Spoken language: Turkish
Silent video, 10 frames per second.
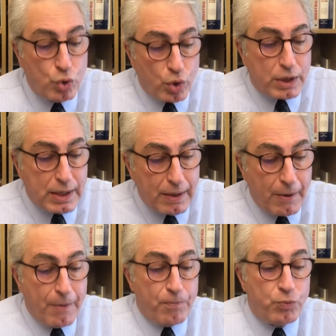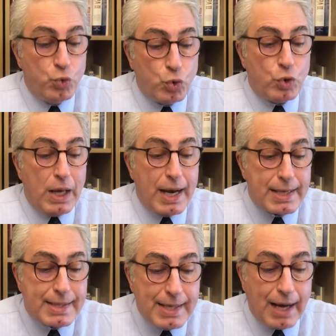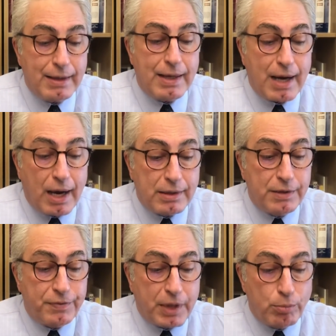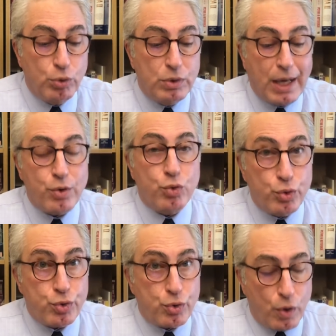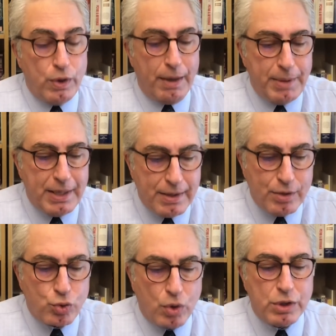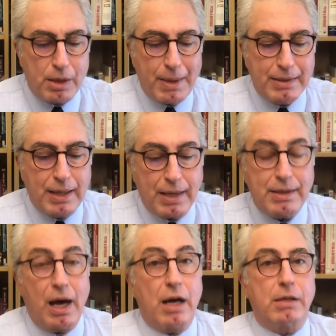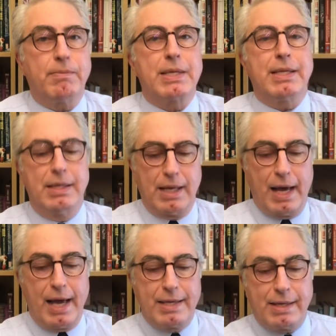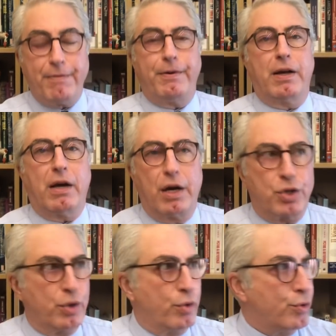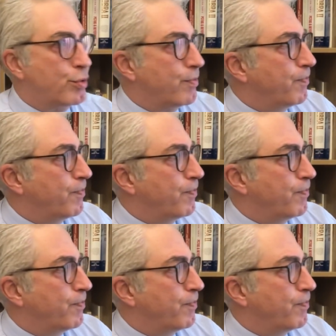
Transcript: Diyor ki nükleer silahlara atıfta bulunan Rus söyleminin son zamanlarda artmasını da esefle karşılıyoruz.